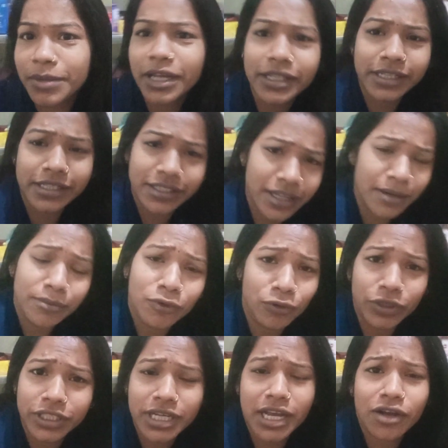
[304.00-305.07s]
दिन बाद एग्ज़ाम
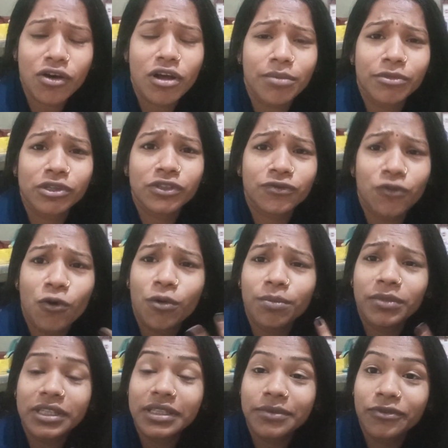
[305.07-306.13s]
हो ही जाएगा ऑलमोस्ट
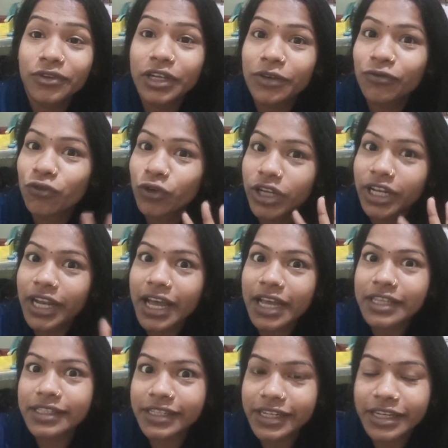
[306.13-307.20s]
फॉर्म मतलब फिलअप हो रहा है
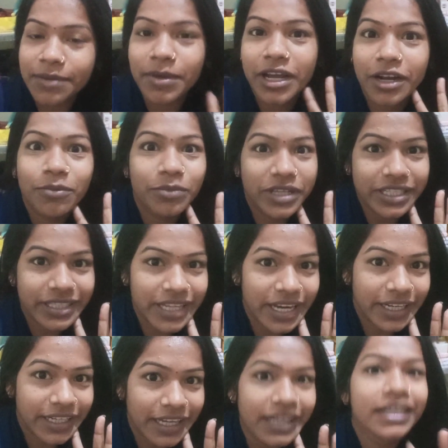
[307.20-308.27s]
लास्ट डेट हमारा 20
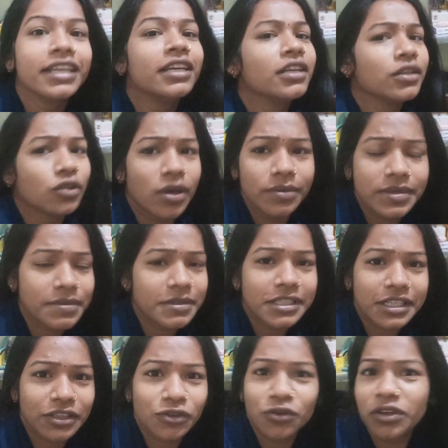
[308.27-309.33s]
तारीख है तो आप
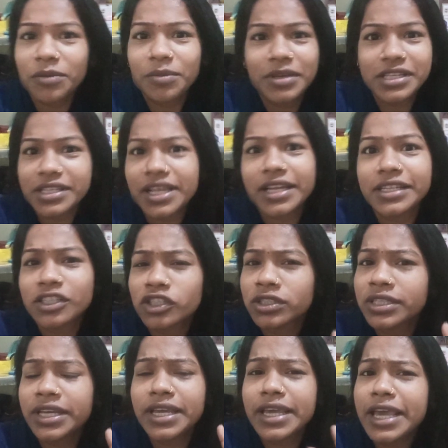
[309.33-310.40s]
समझ सकते हो कि 20 तारीख
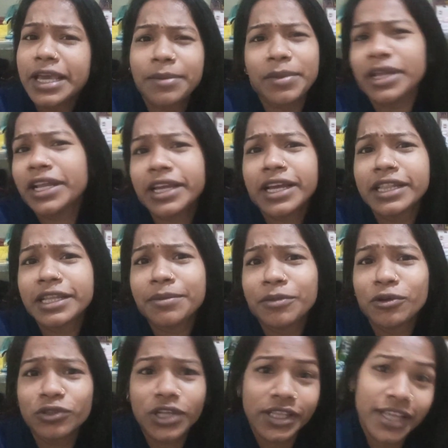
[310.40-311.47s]
से एक महीने के अंदर
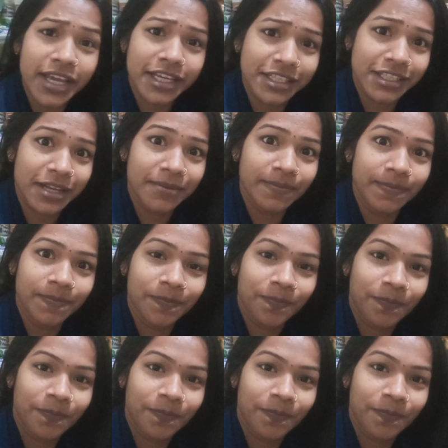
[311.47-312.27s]
में हो जाता है एग्ज़ाम